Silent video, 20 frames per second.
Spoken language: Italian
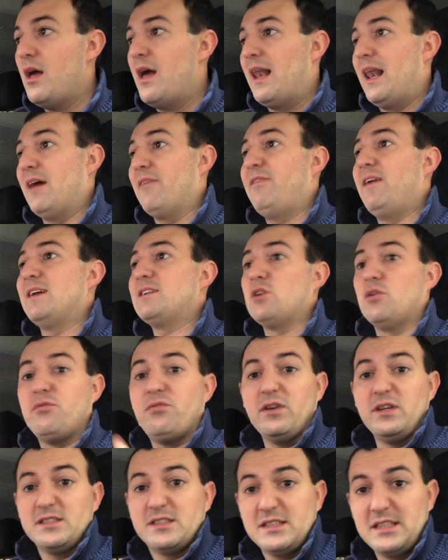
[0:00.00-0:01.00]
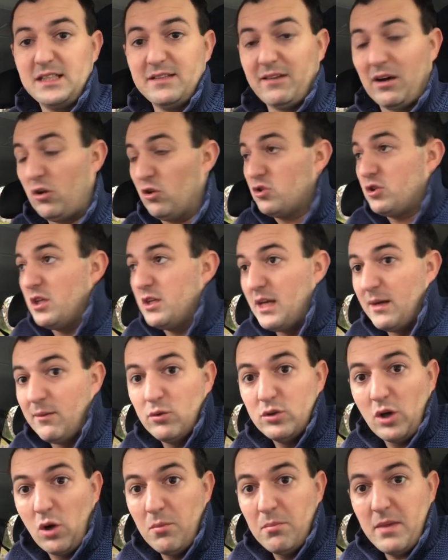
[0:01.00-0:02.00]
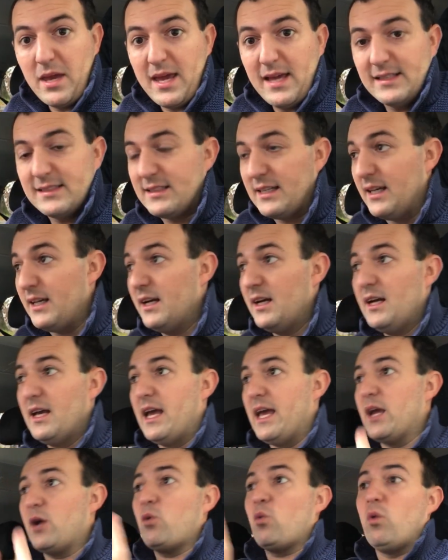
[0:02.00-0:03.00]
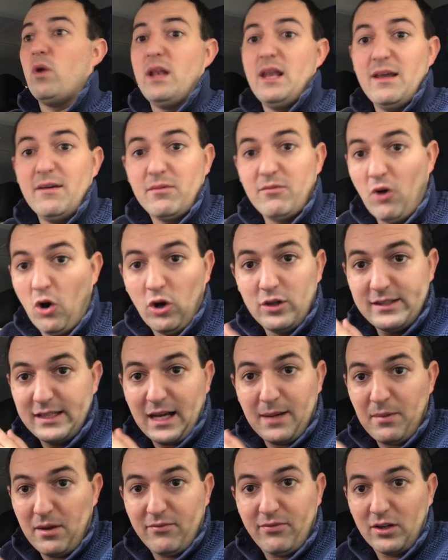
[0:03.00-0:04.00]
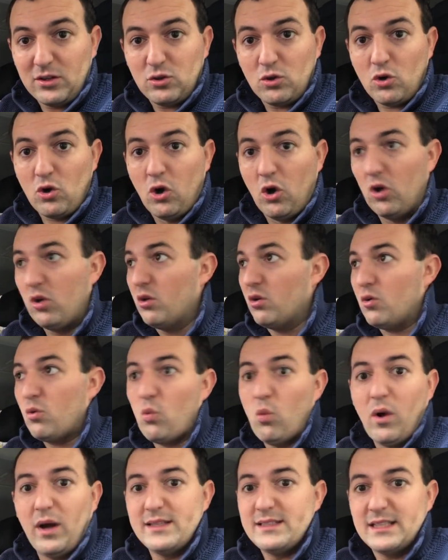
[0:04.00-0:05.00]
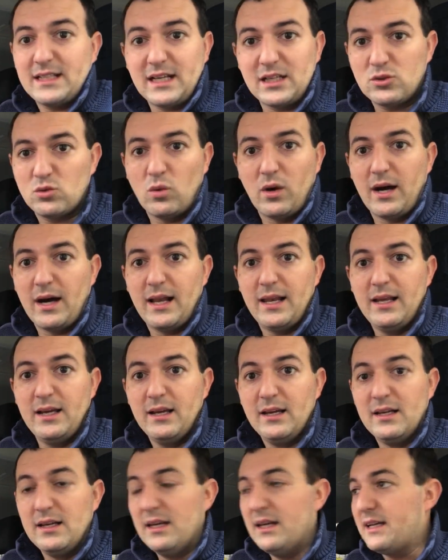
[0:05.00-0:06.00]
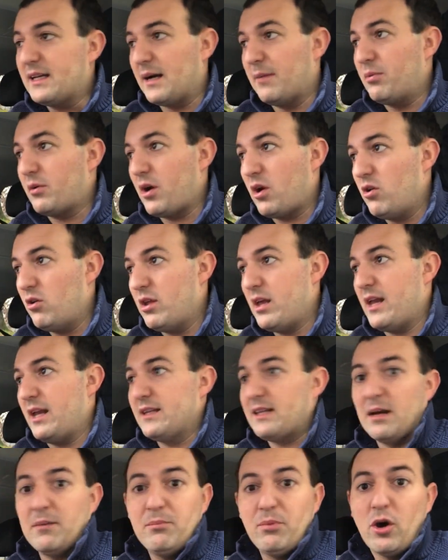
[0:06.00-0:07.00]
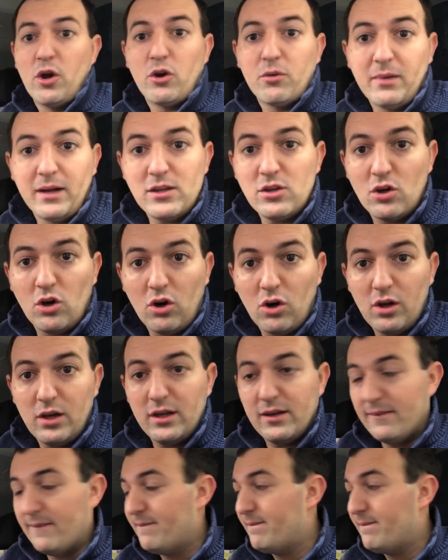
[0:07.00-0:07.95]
La fase offensiva non segniamo da un mese e quelle volte che abbiamo fatto gol quasi casuale. Il capocannoniere tra un po' è Romagnoli,